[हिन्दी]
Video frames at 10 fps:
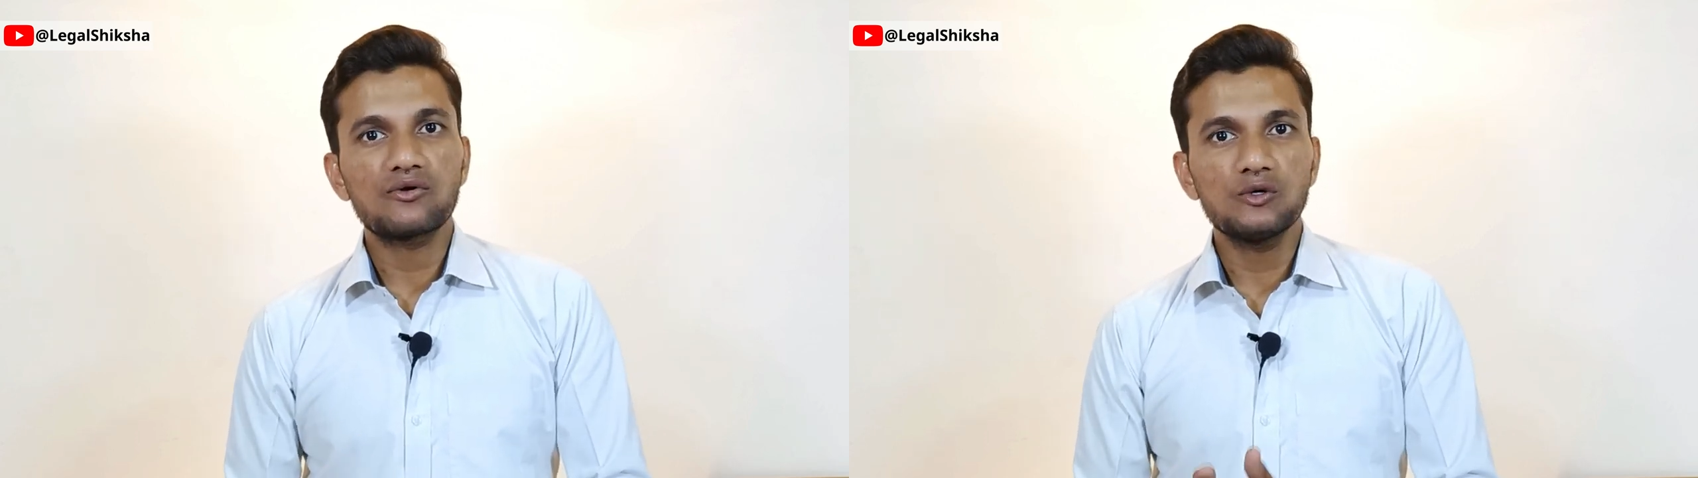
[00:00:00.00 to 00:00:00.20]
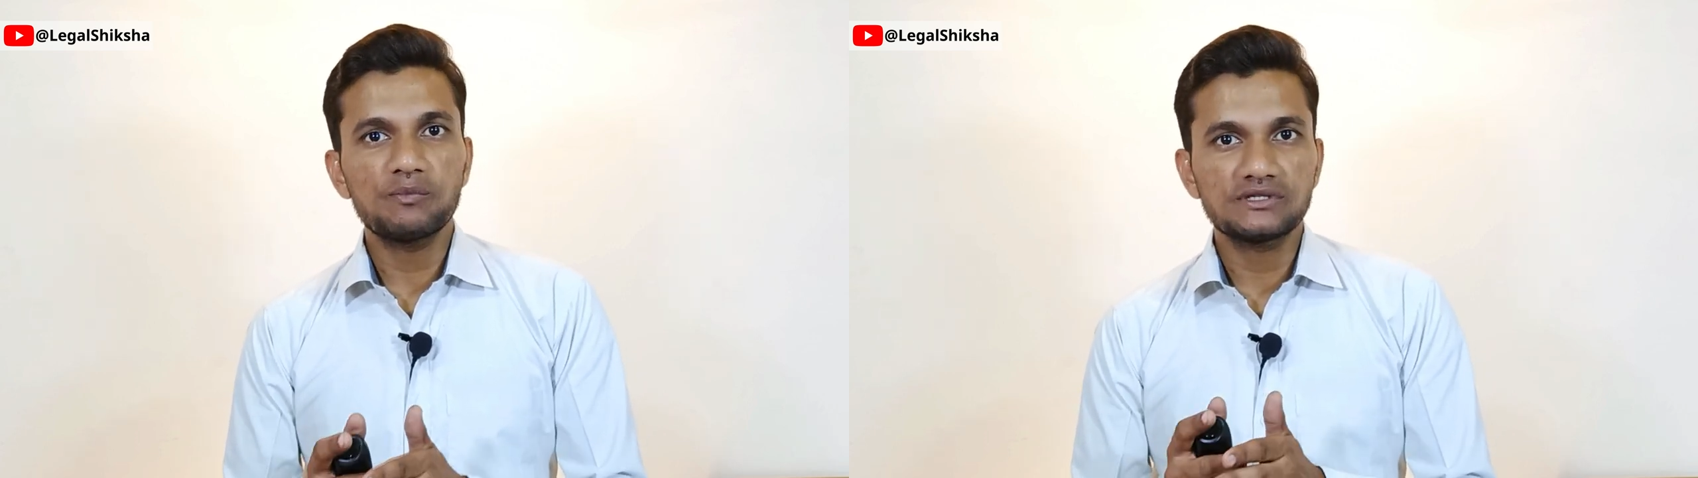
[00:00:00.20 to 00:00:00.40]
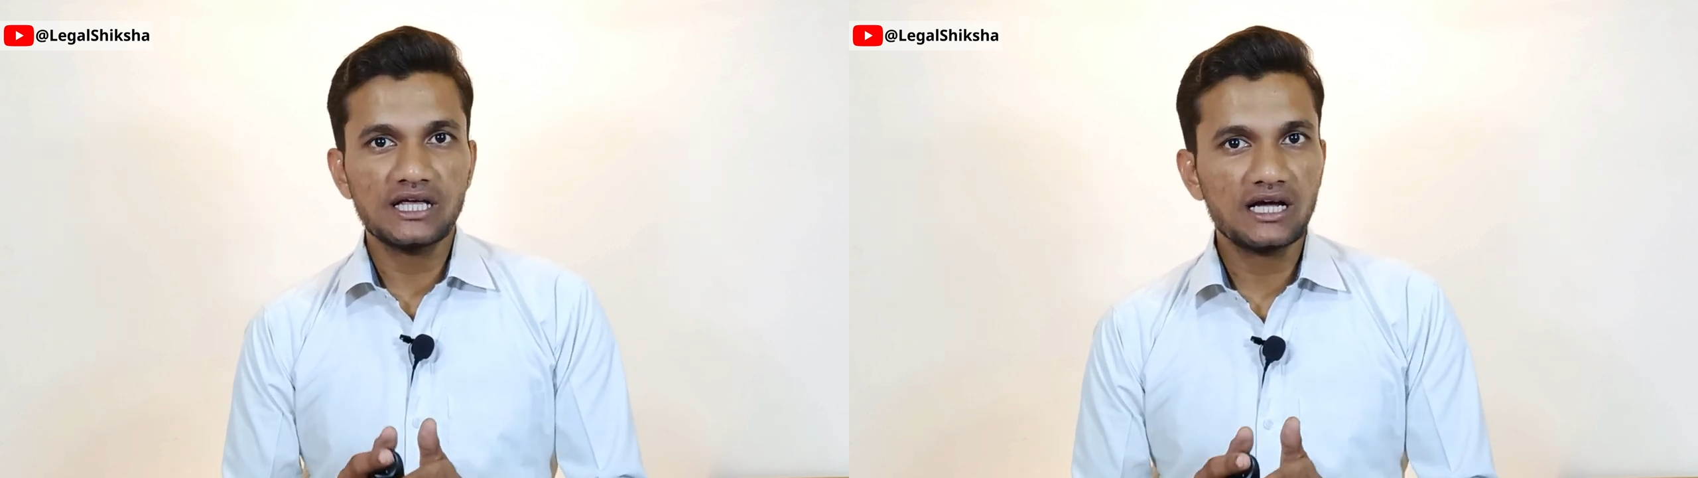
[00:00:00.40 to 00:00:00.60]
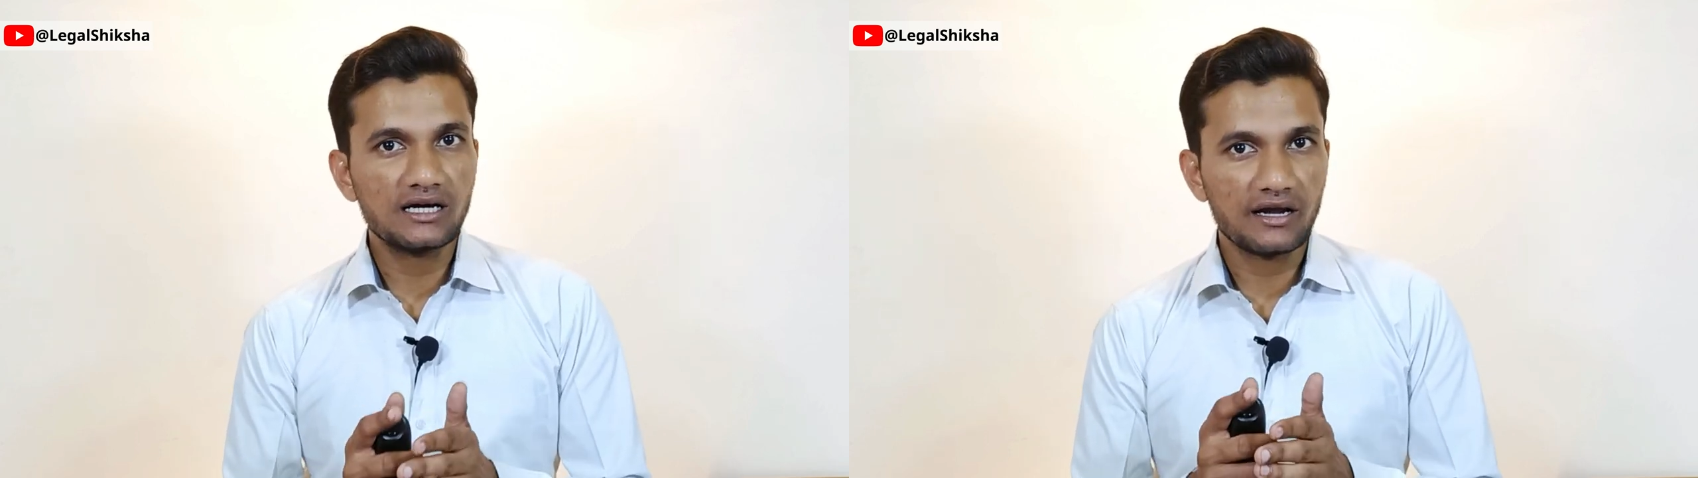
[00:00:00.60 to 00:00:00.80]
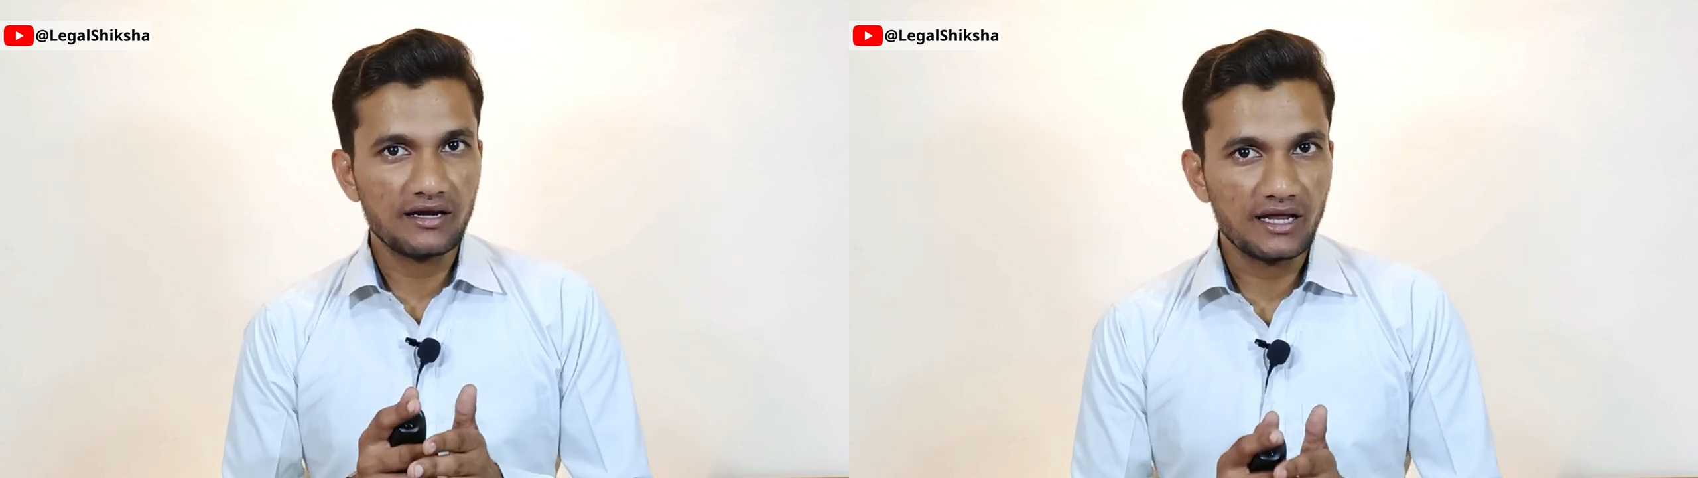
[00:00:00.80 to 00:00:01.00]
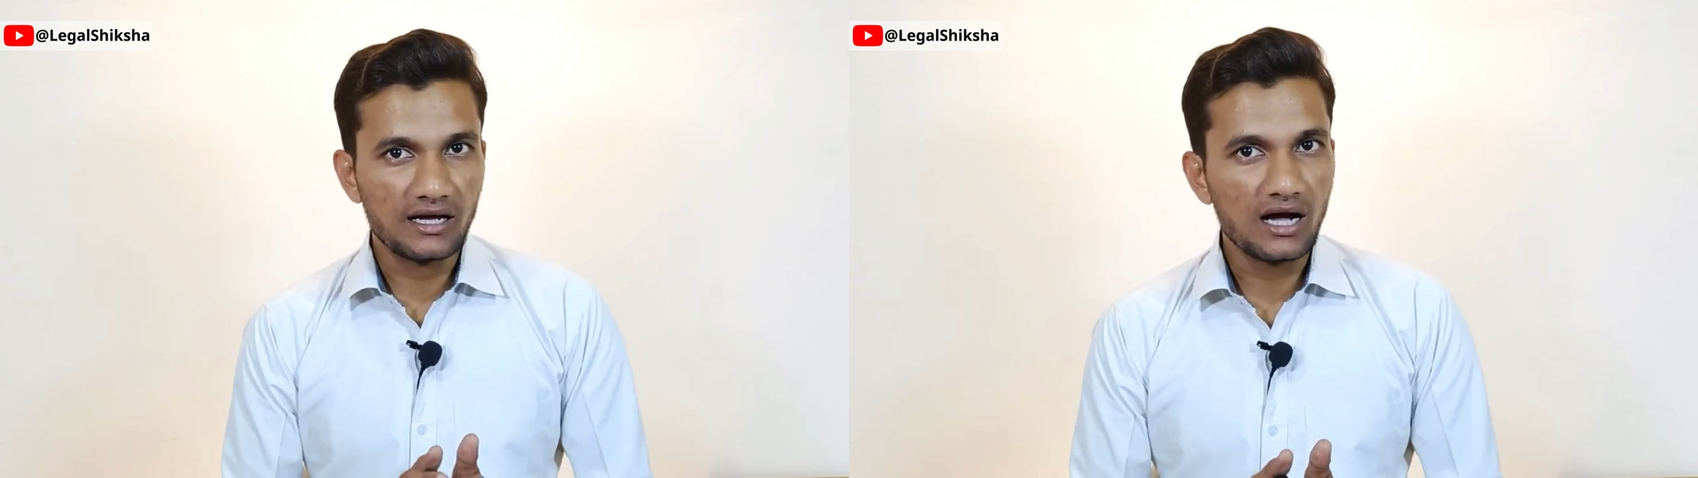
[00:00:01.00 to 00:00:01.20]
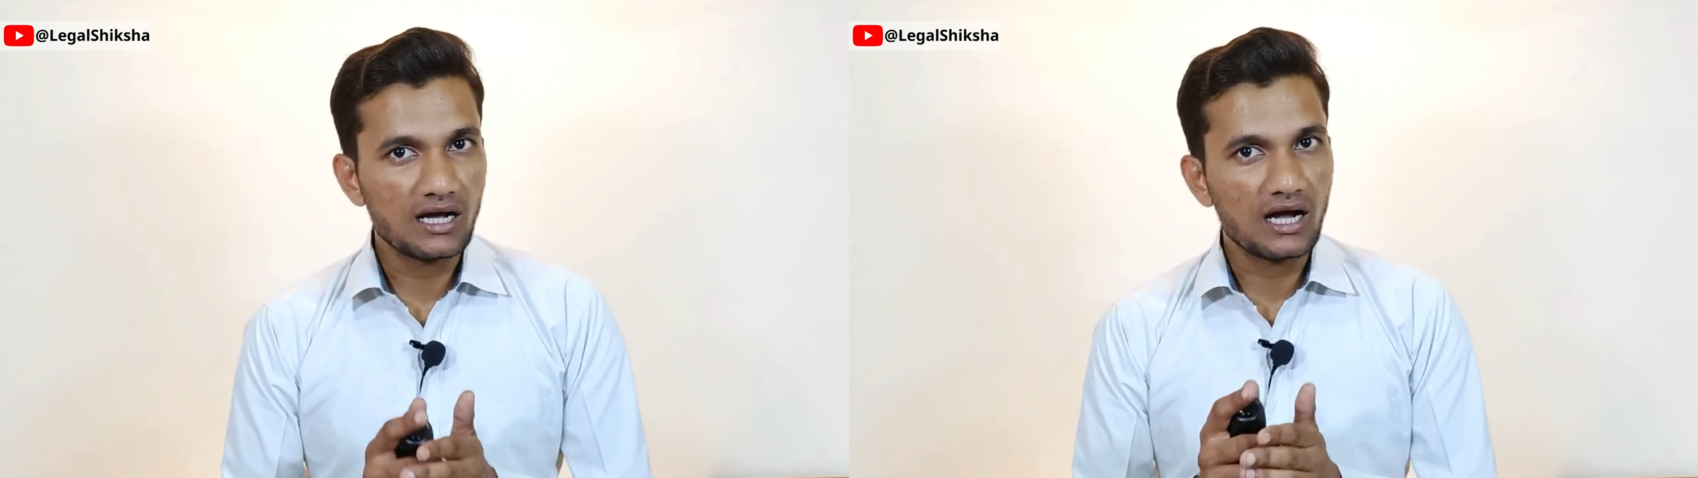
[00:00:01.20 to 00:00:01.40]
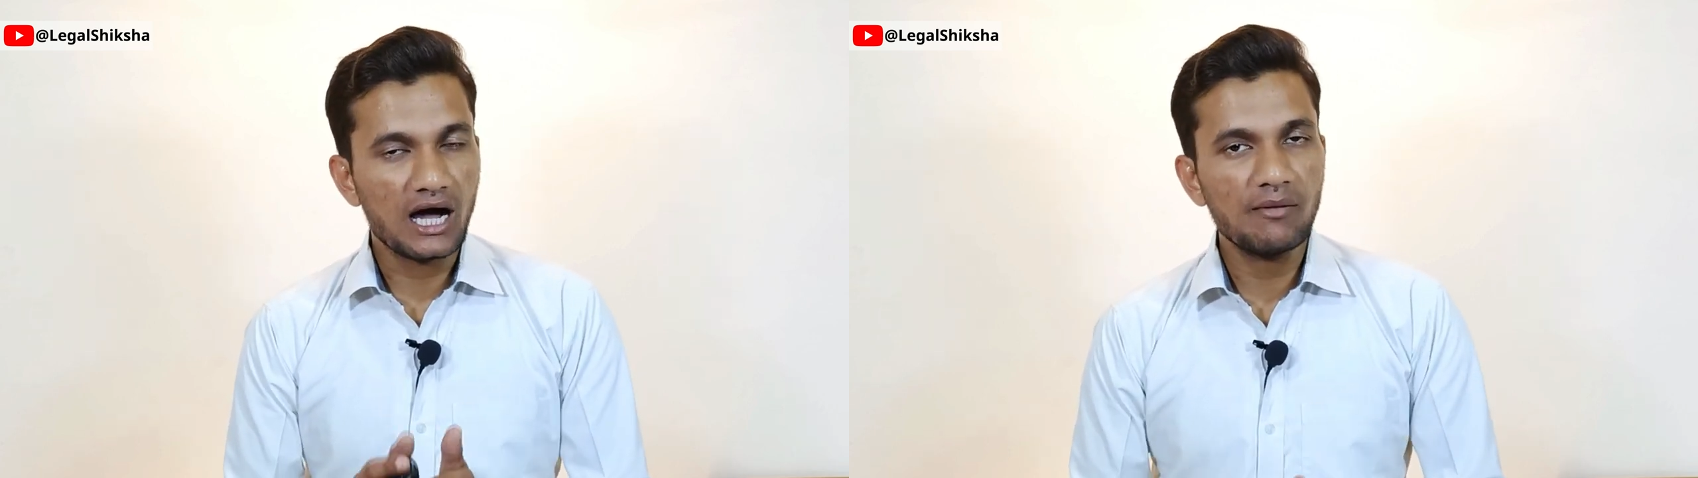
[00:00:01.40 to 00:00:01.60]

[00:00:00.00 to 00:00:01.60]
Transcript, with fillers: आरोप तय करने का